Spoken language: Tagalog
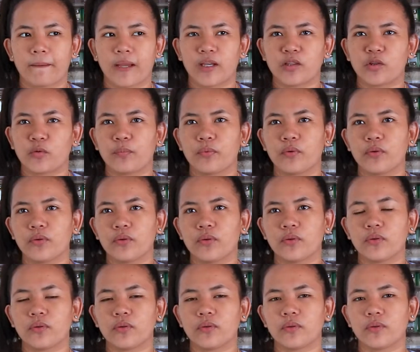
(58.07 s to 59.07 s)
ito po yung
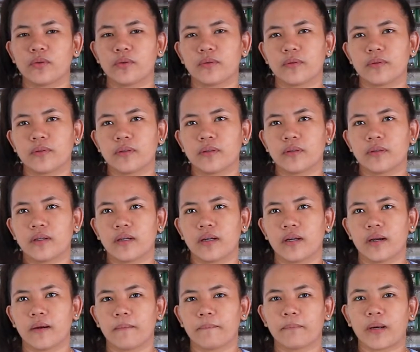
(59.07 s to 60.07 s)

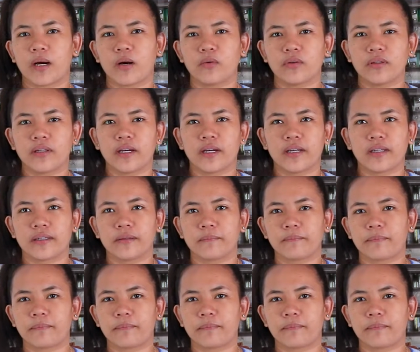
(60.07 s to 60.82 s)
pangunahing